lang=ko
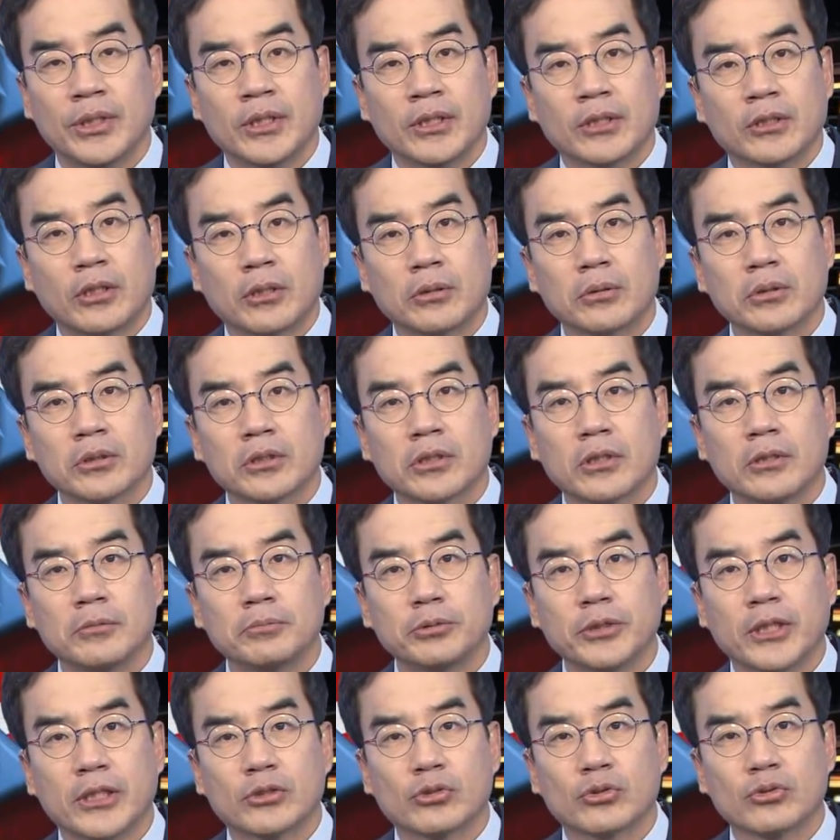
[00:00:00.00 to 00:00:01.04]
결국
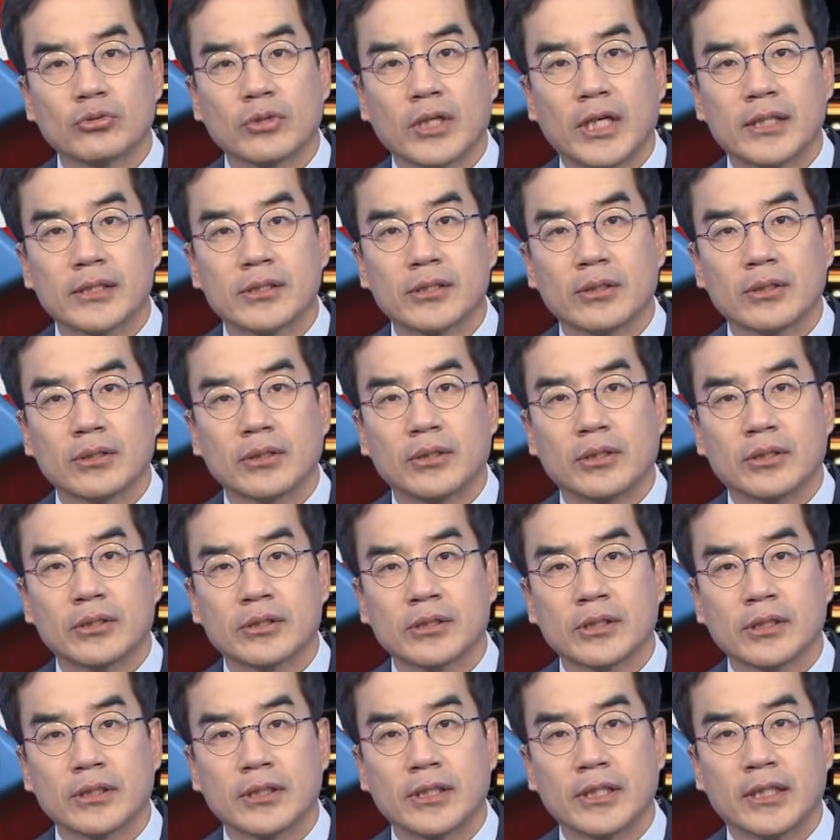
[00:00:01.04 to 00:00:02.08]
트럼프의 중간 선거
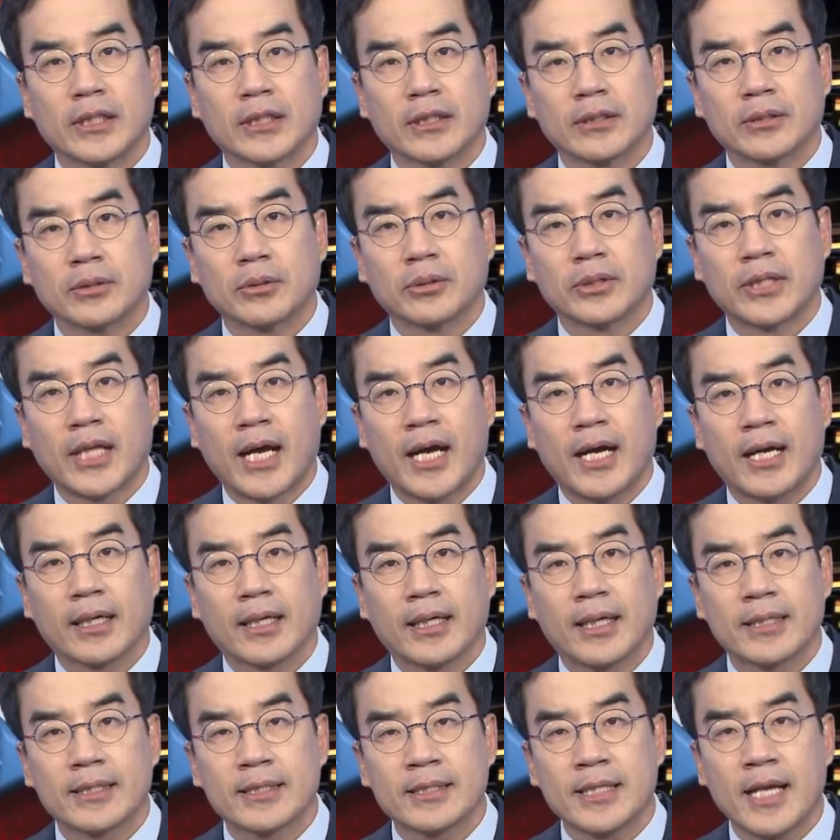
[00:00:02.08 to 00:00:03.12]
승리 그리고
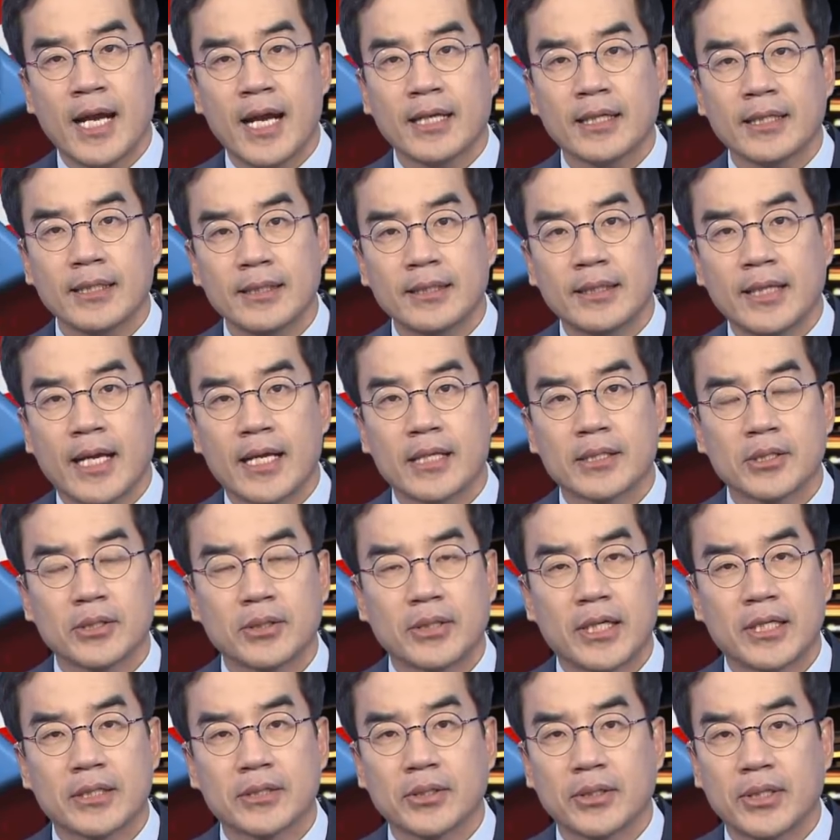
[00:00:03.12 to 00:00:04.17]
나아가 차기
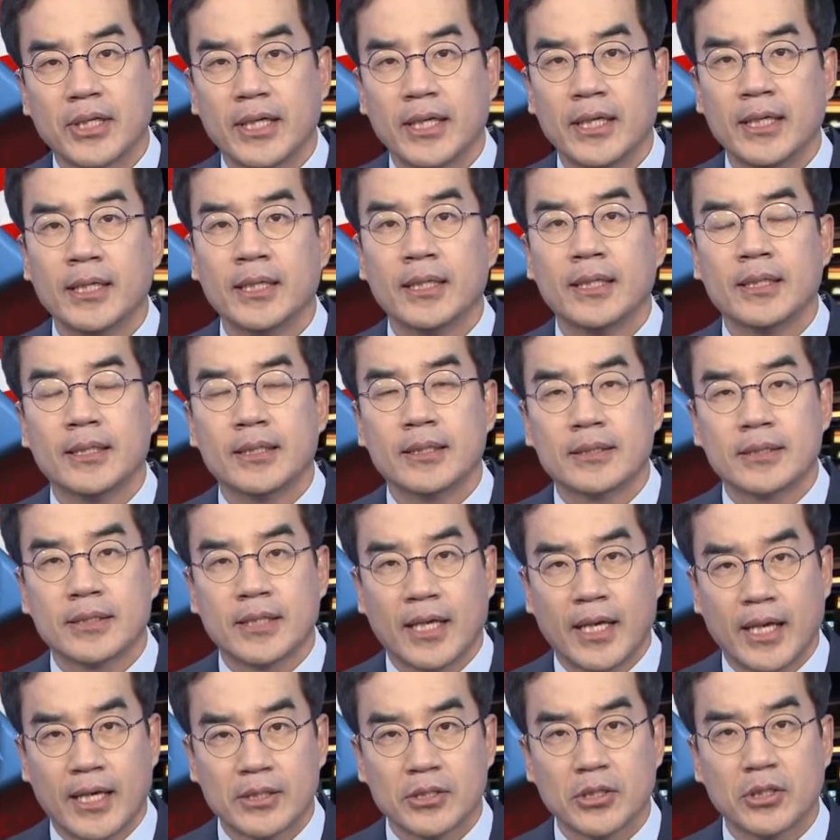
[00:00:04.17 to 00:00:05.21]
대선에서의
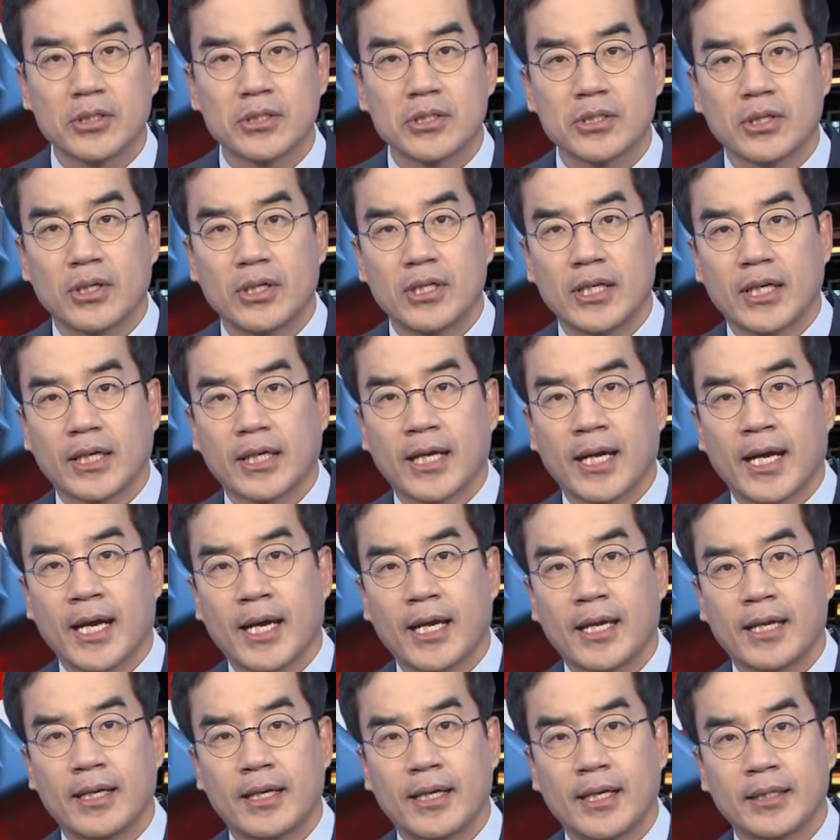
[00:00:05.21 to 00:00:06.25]
재선 전략의
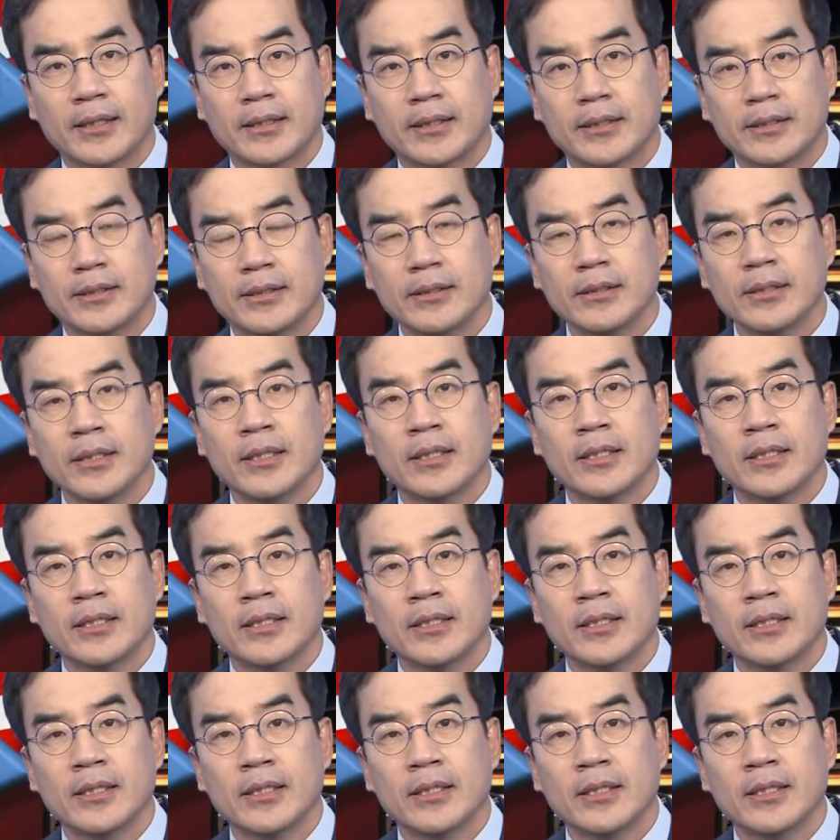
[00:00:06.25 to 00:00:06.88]
하이라이트는